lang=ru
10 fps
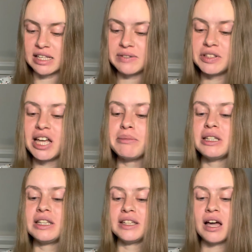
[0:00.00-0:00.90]
витамины
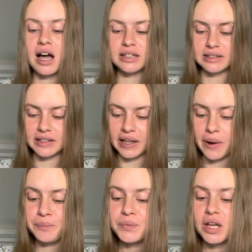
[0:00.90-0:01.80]
Е, А,
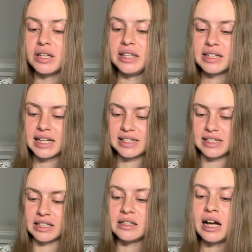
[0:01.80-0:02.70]
Д,
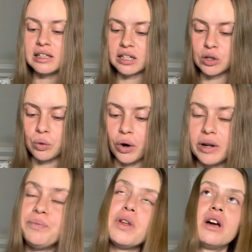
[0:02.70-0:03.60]
никотин, алкоголь.
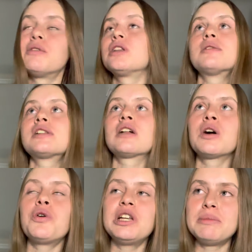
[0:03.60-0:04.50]
Вот с
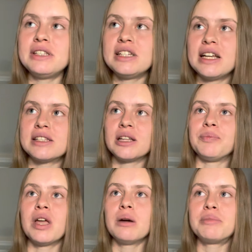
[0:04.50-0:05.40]
алкоголем интересно.
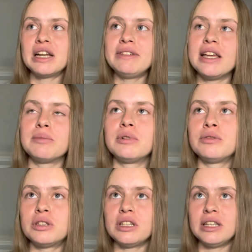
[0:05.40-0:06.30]
Проверим.
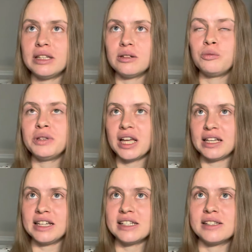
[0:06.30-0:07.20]
Вот у меня
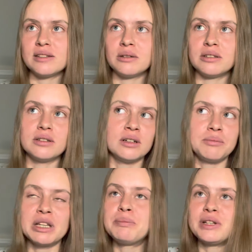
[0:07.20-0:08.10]
есть э,
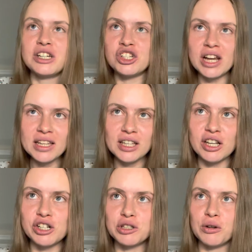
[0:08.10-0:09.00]
предположение,
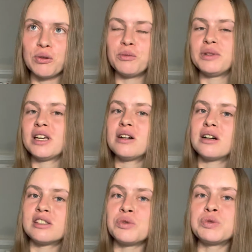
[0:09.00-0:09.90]
что у меня
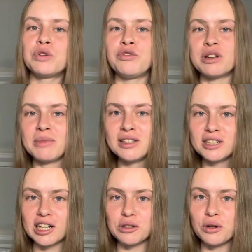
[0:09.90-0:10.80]
отсутствует фермент,
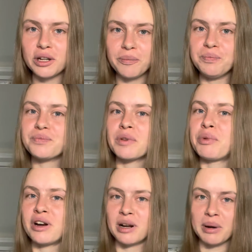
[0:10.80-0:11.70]
который
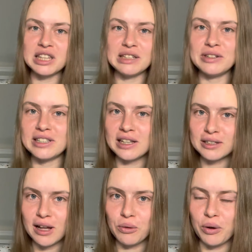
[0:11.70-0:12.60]
перерабатывает
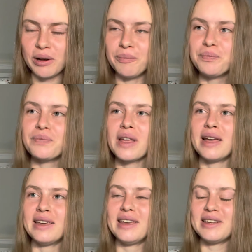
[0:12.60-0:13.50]
алкоголь.
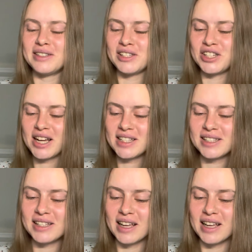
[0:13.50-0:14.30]
И сейчас